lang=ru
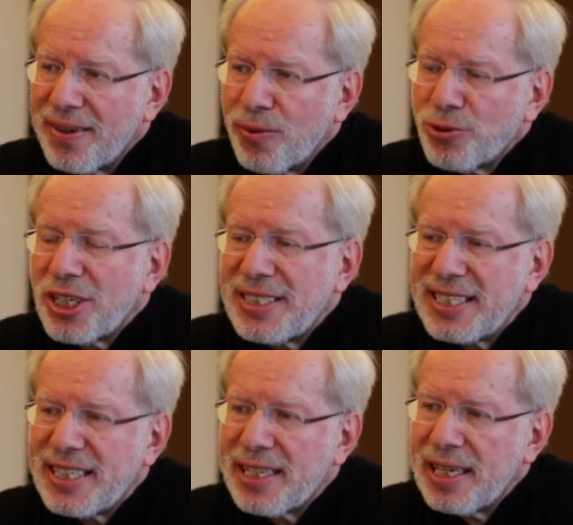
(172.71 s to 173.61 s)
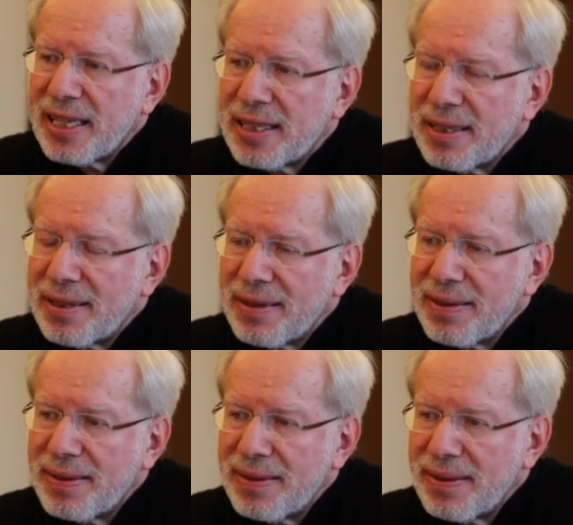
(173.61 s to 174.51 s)
уже 10 лет
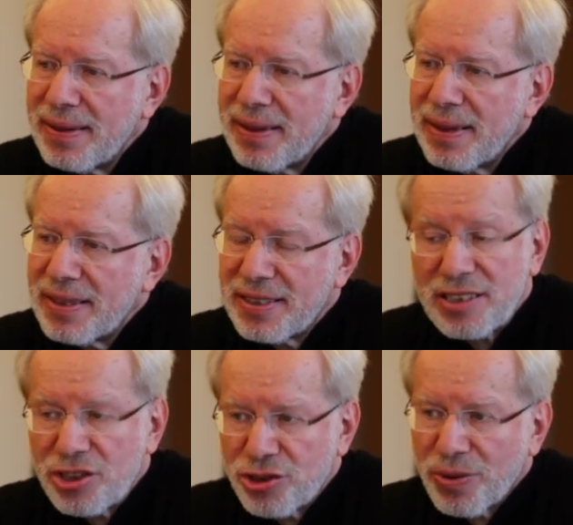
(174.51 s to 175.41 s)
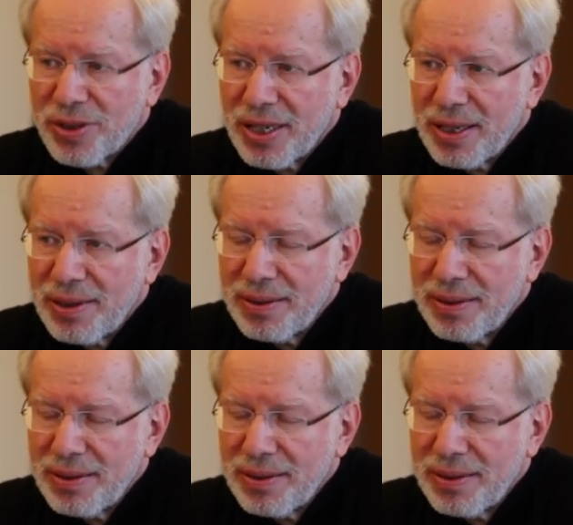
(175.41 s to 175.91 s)
за решеткой.